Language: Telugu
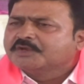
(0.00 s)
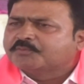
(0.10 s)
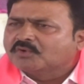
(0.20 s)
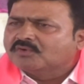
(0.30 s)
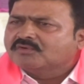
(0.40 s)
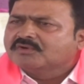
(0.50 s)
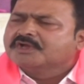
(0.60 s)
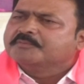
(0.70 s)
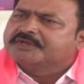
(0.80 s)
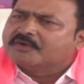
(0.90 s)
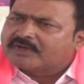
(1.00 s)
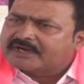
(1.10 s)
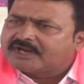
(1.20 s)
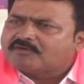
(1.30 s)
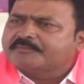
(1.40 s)
ఇప్పుడు మీరు
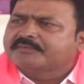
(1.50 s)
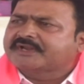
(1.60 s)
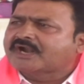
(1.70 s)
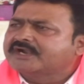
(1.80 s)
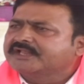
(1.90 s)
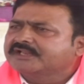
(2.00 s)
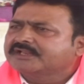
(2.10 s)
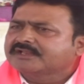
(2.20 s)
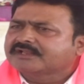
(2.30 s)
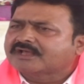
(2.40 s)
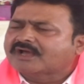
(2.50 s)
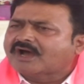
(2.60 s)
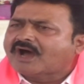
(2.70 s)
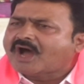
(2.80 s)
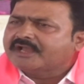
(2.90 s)
ఎవరన్నా మీరు రండి
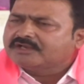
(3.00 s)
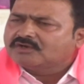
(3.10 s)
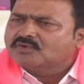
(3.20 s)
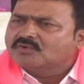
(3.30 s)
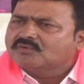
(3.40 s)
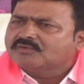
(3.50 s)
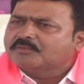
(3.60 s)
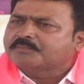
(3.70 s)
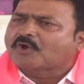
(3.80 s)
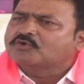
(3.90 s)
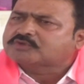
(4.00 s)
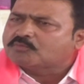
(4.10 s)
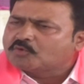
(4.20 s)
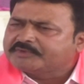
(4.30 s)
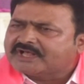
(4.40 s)
ఆ ఇల్లు ప్రభుత్వ
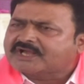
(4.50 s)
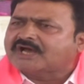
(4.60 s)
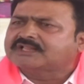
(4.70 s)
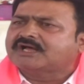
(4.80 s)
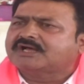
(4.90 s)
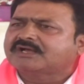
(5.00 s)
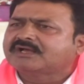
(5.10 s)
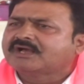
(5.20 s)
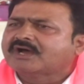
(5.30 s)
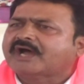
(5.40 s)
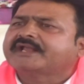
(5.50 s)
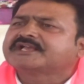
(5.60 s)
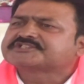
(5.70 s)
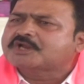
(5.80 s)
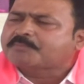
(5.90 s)
భూమిదా కాదా
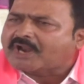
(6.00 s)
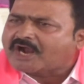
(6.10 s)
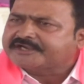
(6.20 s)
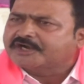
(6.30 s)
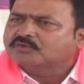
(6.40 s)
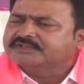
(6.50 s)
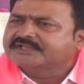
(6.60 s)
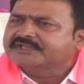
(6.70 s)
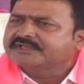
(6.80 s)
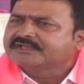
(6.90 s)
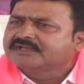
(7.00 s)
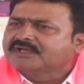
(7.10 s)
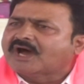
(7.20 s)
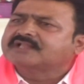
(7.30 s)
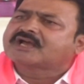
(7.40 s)
ఆయనకి ఇచ్చిన ప్లాట్ ఏడు ఉంది
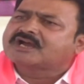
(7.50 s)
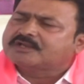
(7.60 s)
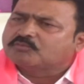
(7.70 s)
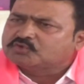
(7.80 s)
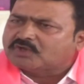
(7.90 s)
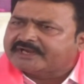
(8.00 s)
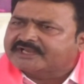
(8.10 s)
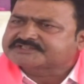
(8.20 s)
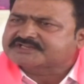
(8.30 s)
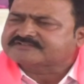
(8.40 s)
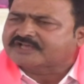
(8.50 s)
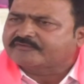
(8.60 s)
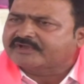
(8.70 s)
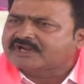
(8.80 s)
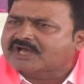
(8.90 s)
అంతకంటే ముందు ఆయనకి ఇచ్చిన
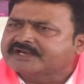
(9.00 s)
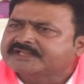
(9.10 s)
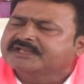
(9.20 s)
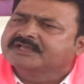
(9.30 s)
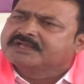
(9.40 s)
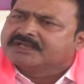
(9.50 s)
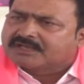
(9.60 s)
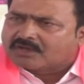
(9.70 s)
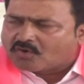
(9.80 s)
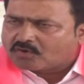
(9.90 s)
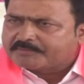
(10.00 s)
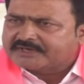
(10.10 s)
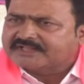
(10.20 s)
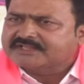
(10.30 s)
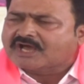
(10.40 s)
సర్వేలు కానీ
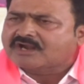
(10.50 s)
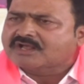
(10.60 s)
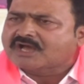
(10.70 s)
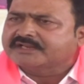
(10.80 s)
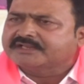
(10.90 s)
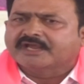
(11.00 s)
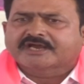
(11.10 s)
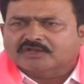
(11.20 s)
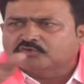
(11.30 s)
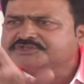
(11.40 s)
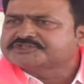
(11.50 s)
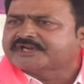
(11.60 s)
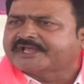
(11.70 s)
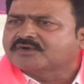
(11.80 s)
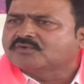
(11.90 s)
గవర్నమెంట్ అధికారులు కానీ ఎక్కడ
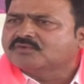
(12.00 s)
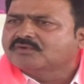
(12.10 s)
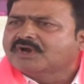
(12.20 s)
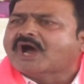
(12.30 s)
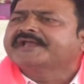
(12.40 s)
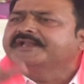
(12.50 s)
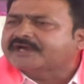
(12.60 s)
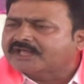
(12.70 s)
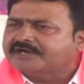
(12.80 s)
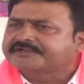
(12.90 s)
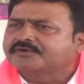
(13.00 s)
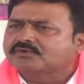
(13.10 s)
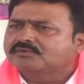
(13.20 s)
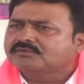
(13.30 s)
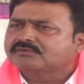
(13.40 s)
చూపించిన ఆయనకు ఆయన ఎక్కడ
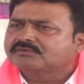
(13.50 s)
కట్టిండ్రు